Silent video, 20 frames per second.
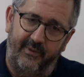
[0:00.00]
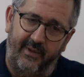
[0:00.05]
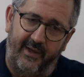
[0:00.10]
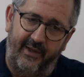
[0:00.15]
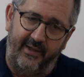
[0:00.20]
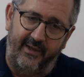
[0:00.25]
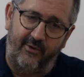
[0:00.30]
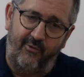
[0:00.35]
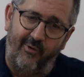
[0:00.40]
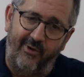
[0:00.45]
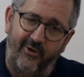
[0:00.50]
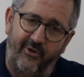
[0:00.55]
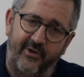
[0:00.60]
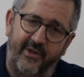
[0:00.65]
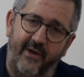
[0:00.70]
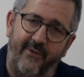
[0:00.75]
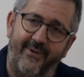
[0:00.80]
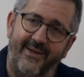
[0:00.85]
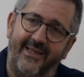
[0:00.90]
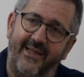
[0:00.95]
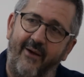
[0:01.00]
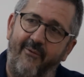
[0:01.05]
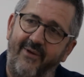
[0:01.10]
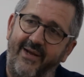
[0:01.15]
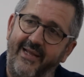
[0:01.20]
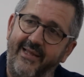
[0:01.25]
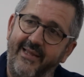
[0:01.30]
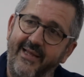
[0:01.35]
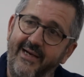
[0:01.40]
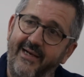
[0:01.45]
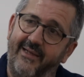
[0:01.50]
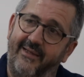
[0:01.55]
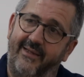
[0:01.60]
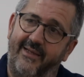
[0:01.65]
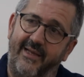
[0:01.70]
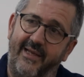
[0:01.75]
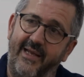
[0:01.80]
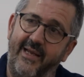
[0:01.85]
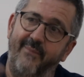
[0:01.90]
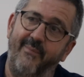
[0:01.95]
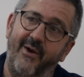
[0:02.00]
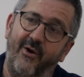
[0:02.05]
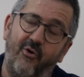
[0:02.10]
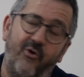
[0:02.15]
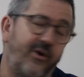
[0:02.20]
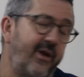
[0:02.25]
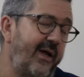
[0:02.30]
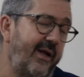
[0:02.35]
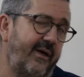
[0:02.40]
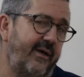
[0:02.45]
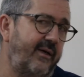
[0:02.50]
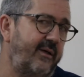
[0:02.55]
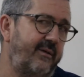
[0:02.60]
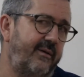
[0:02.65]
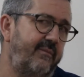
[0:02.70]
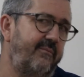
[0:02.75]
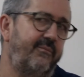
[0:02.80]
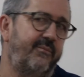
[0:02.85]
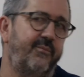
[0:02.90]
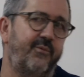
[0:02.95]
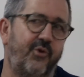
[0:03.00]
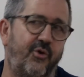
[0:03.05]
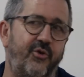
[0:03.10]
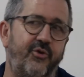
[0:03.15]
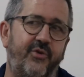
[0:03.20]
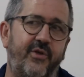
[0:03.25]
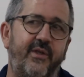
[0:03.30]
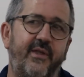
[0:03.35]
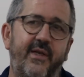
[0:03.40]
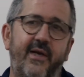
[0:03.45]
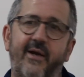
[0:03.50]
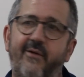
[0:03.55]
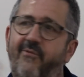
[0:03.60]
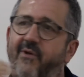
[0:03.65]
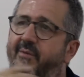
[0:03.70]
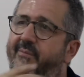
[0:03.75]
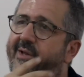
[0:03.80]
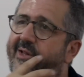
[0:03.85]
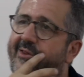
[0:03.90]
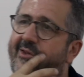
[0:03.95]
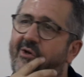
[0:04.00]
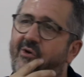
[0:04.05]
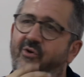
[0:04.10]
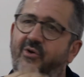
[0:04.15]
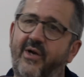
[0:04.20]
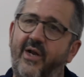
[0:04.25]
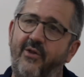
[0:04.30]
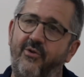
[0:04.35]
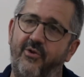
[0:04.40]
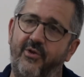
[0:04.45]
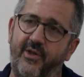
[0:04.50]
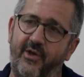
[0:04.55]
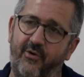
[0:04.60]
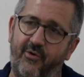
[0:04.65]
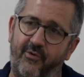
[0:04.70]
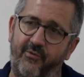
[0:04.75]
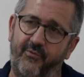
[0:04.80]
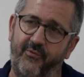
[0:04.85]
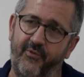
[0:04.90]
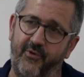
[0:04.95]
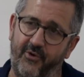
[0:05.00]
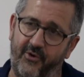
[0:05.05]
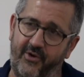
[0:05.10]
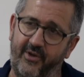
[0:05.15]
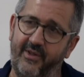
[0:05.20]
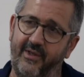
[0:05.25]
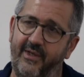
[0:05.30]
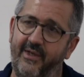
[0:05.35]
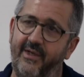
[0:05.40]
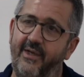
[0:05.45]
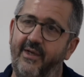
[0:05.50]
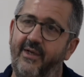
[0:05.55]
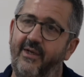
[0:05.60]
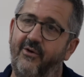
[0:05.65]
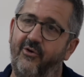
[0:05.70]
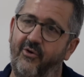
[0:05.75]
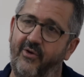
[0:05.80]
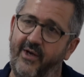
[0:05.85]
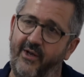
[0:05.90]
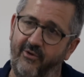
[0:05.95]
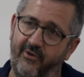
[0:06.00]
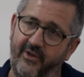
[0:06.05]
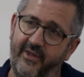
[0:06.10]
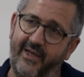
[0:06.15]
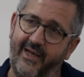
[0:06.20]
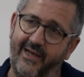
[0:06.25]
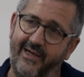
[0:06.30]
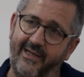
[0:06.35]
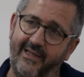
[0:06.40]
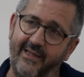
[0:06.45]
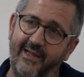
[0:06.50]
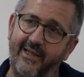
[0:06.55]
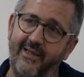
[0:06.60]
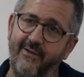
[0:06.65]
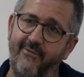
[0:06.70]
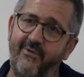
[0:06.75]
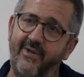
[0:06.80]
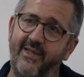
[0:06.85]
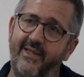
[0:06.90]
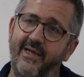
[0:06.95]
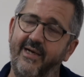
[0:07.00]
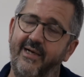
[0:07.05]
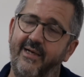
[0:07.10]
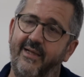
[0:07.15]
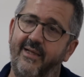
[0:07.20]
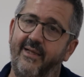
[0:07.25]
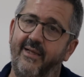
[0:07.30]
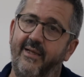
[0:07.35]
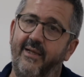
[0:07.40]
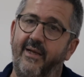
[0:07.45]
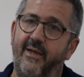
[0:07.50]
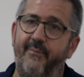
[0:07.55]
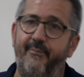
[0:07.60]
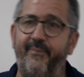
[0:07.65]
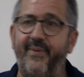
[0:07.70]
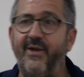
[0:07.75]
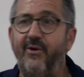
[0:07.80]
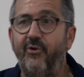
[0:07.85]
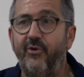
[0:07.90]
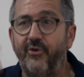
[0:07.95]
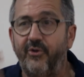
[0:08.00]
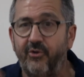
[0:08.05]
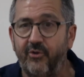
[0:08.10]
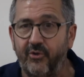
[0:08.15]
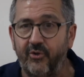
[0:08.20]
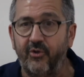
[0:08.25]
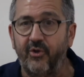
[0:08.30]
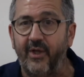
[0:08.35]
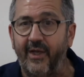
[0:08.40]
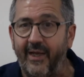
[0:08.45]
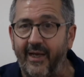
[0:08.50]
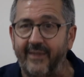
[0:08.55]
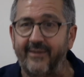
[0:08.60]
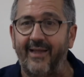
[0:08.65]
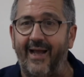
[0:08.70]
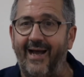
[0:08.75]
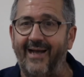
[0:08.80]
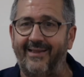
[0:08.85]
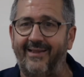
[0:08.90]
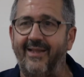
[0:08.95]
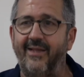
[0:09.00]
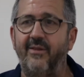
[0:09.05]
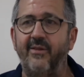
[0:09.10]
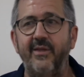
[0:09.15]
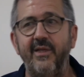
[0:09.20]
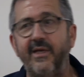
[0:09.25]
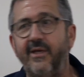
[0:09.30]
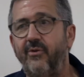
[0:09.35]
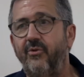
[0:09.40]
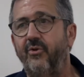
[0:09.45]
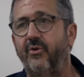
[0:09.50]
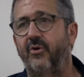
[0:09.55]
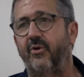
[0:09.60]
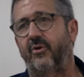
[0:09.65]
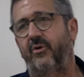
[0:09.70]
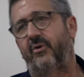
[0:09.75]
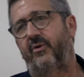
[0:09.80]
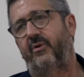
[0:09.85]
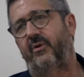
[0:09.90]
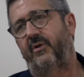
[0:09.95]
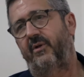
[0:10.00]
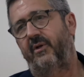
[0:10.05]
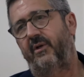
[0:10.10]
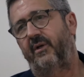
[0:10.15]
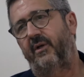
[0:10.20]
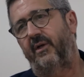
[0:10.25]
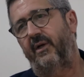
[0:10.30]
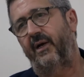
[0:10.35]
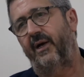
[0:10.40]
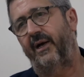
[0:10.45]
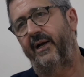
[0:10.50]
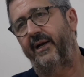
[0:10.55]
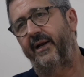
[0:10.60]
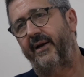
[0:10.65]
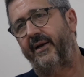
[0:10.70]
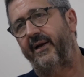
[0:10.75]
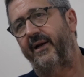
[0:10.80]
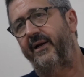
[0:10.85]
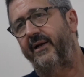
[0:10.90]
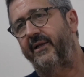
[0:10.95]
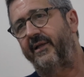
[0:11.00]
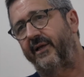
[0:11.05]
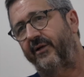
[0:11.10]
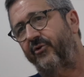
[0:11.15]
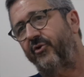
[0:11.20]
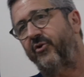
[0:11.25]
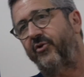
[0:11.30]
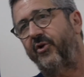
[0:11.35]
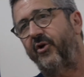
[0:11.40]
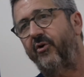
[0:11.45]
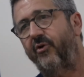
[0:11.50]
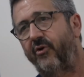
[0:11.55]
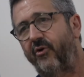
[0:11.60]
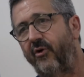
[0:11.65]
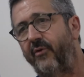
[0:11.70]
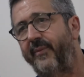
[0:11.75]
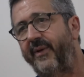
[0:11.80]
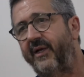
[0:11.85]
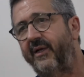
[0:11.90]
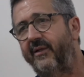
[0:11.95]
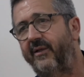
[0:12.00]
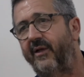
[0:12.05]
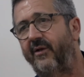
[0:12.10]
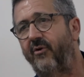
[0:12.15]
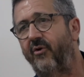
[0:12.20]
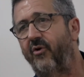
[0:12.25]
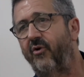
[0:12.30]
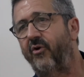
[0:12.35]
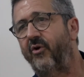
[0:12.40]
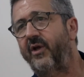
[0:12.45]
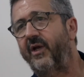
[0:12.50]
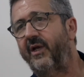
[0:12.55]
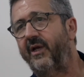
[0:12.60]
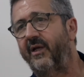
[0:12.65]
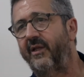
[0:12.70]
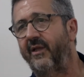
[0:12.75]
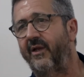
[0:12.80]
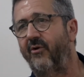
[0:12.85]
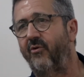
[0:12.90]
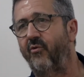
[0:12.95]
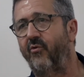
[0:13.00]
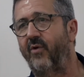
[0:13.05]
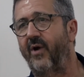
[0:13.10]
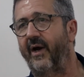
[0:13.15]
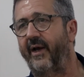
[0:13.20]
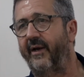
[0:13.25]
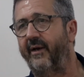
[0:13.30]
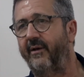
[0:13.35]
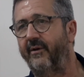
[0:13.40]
adecuados de habitabilidad y mejorar considerablemente los grados de confort, los grados de calidad de vida, pero atendiendo a la realidad socioeconómica y tecnológica del lugar.